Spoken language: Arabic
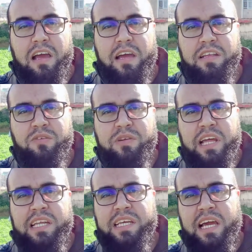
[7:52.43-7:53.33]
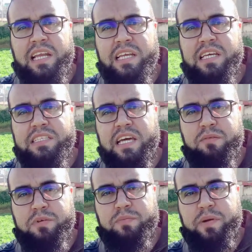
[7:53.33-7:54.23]
أن هنالك آلية
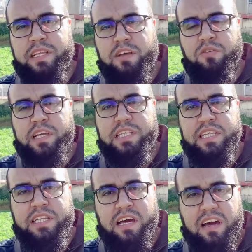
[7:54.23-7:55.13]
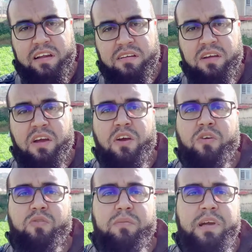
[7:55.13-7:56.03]
تربط بين رؤية النار
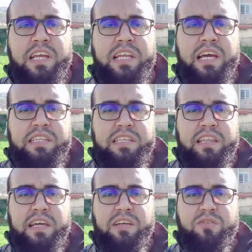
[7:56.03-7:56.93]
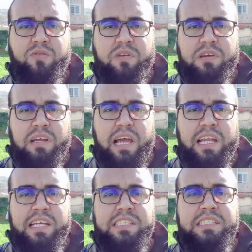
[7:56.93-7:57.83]
وبين تذكر
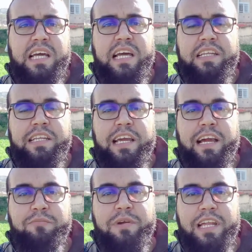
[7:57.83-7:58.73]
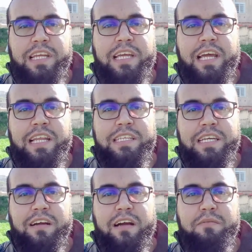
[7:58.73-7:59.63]
الإنسان لأعماله
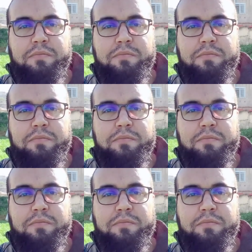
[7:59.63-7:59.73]
التي قام